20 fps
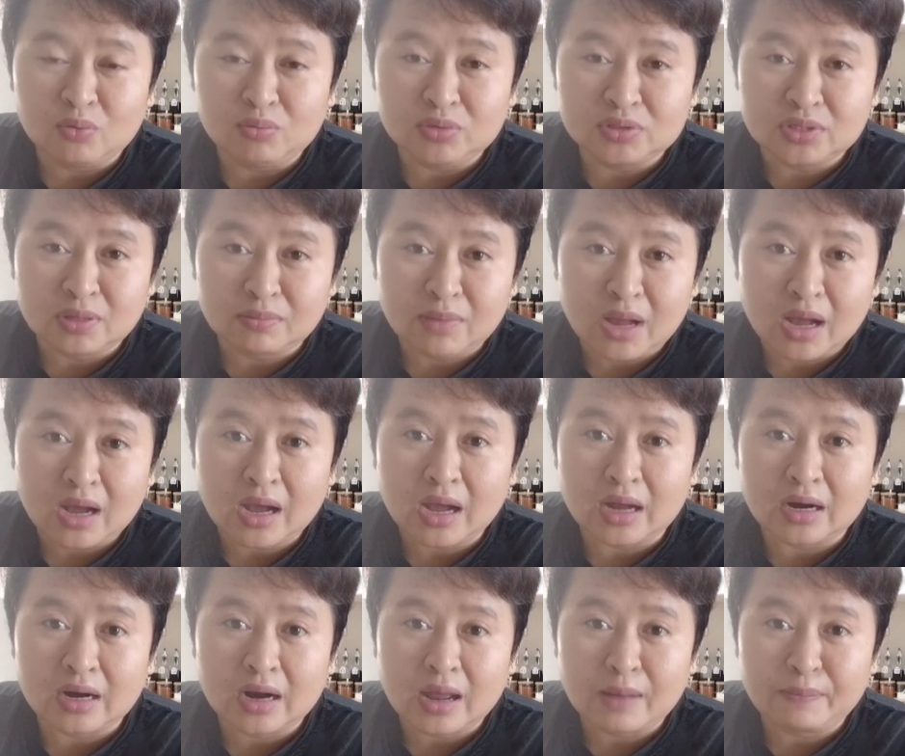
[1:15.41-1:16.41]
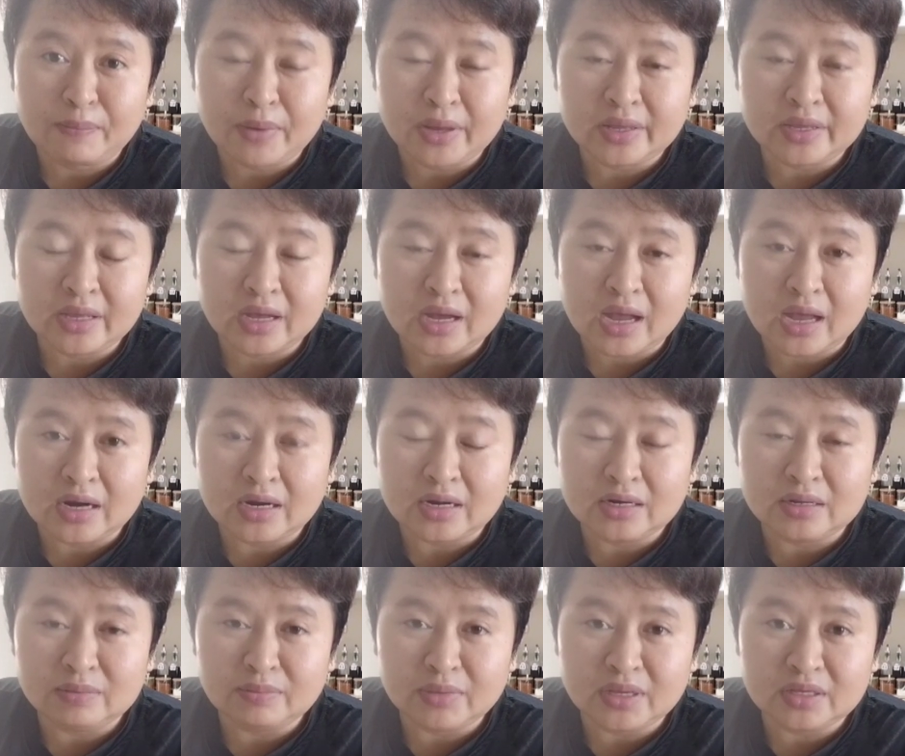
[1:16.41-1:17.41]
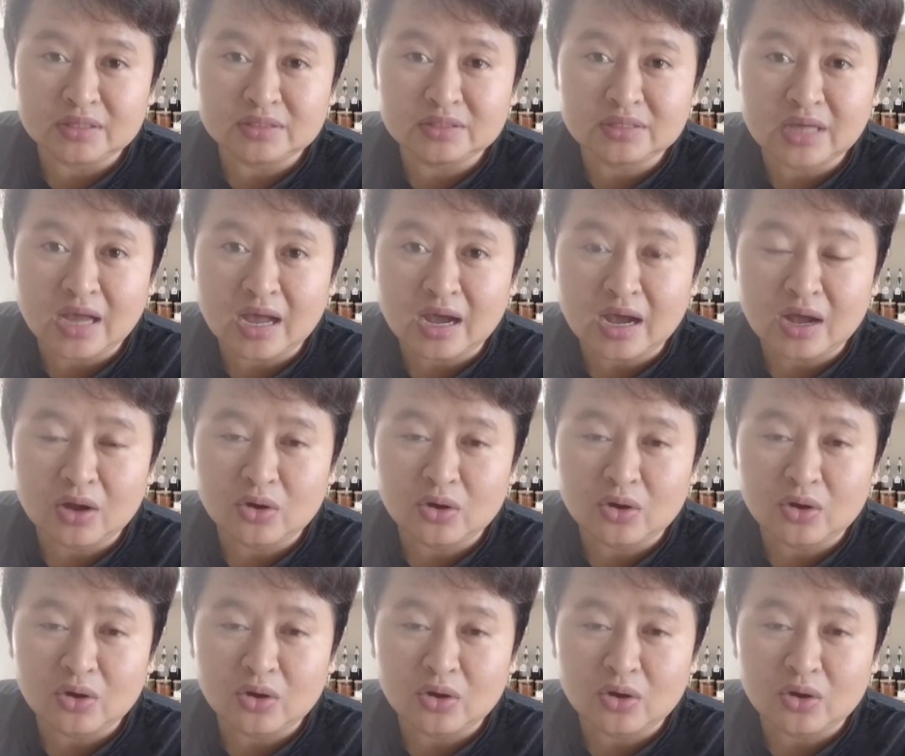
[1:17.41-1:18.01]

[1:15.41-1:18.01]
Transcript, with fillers: aku bisa makan apa yang ada di meja.